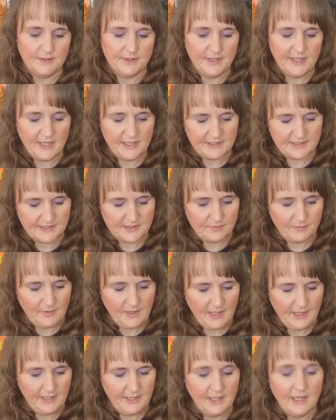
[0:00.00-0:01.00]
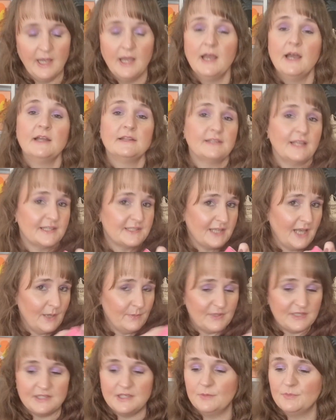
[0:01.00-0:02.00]
der 2, das
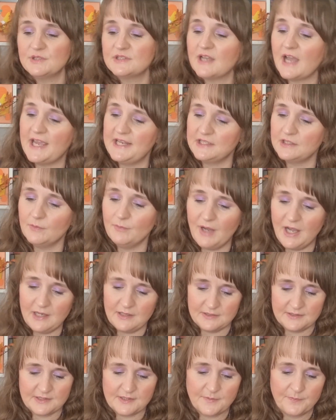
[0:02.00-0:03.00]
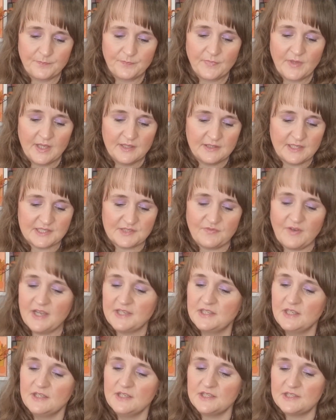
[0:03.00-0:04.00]
habe ich hier mit reingemacht, das war
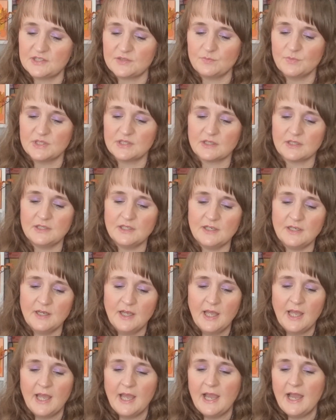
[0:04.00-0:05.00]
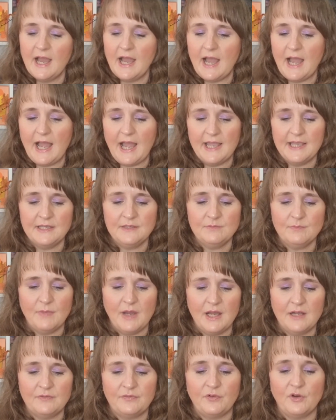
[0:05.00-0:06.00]
hier nicht mit drin.
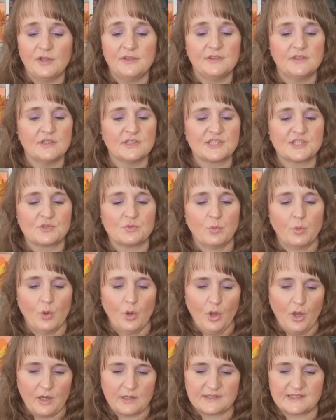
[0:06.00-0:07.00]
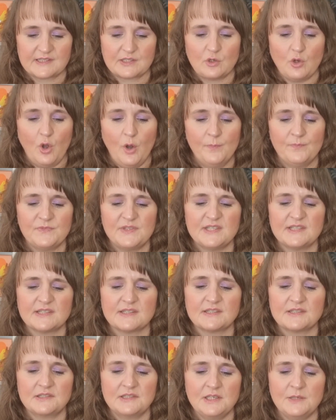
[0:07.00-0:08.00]
Einmal von This Works kommt
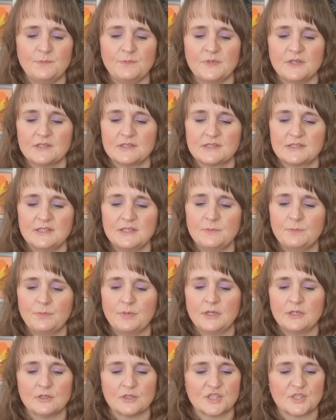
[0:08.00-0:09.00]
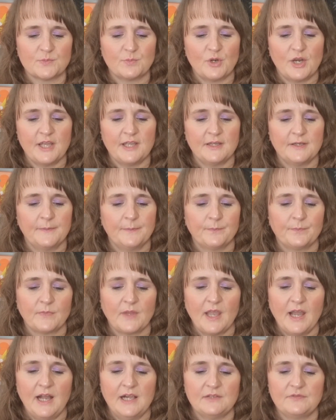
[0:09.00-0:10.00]
dieses Deep Sleep Pillow Spray,
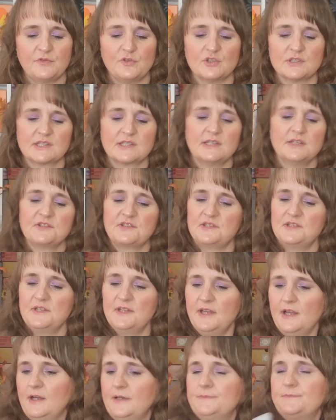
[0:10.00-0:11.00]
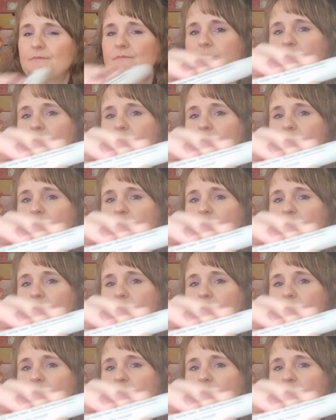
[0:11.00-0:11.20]
halt fürs Kissen, ne?